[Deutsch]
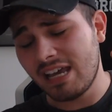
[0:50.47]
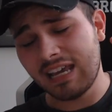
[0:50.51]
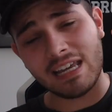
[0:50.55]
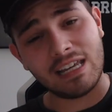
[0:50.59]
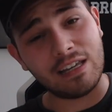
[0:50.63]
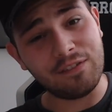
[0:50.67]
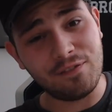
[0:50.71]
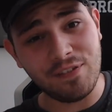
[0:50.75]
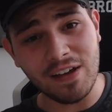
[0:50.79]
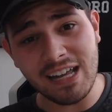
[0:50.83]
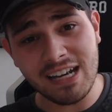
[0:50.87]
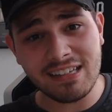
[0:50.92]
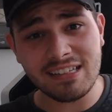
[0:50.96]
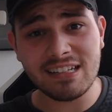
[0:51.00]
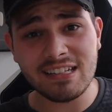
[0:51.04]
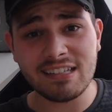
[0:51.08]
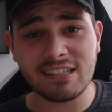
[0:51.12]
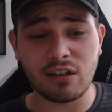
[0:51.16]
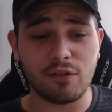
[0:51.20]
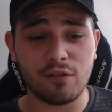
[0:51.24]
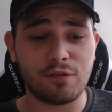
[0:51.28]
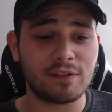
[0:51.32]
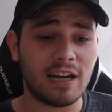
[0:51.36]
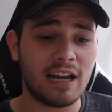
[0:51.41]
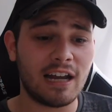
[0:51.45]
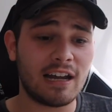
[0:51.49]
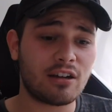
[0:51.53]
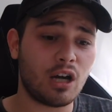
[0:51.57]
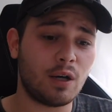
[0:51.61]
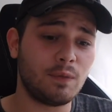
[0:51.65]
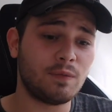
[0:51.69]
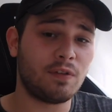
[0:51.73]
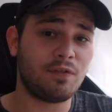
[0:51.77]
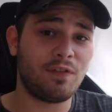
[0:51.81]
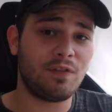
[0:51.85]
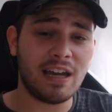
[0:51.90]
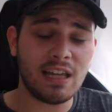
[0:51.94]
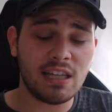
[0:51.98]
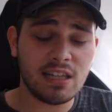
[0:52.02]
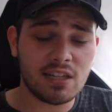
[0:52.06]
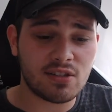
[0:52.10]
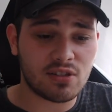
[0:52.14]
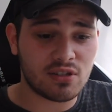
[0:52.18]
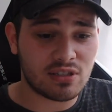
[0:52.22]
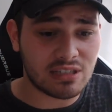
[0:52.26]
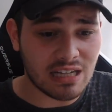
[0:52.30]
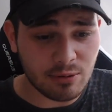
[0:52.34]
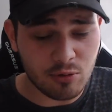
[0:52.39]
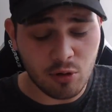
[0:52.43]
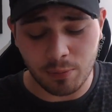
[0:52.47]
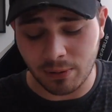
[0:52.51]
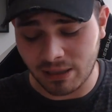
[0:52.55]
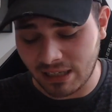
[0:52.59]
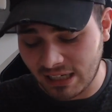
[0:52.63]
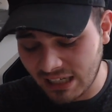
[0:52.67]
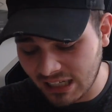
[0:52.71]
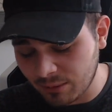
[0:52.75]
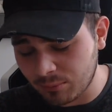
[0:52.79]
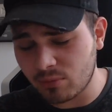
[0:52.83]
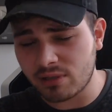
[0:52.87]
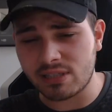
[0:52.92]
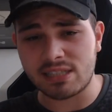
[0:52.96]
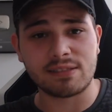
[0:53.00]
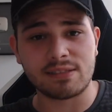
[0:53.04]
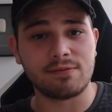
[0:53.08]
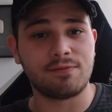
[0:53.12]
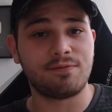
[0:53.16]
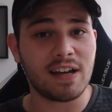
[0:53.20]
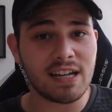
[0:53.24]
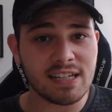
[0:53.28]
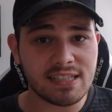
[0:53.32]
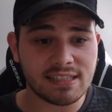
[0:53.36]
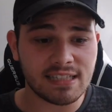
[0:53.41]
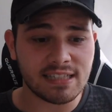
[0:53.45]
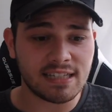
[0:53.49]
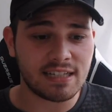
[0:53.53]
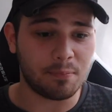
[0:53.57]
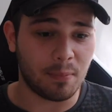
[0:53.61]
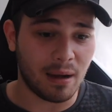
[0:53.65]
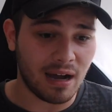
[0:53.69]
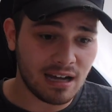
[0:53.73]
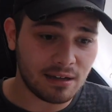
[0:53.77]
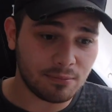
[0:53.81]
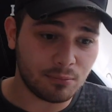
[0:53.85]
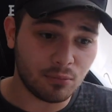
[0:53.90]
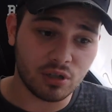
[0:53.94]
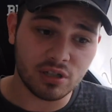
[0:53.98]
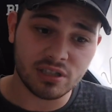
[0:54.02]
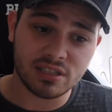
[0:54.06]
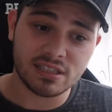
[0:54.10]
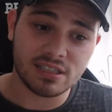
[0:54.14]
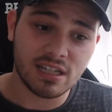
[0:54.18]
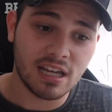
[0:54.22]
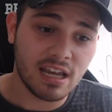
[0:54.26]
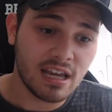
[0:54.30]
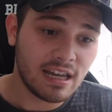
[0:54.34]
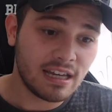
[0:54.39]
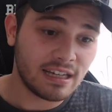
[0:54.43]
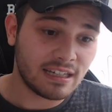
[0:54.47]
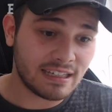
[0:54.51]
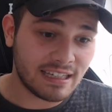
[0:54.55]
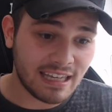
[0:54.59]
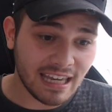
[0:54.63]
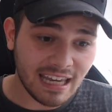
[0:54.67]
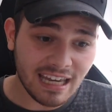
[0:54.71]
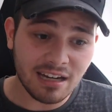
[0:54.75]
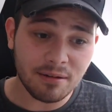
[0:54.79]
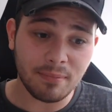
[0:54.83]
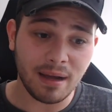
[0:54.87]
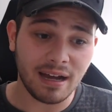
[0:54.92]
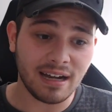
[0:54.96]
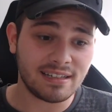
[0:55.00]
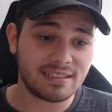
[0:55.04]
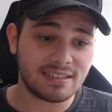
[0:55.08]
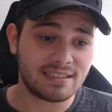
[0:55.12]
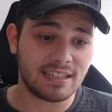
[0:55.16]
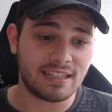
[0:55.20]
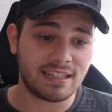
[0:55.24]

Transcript: ihr werdet nicht drauf klarkommen. Wir werden zusammen überlegen müssen, was ich machen muss gegen Maxi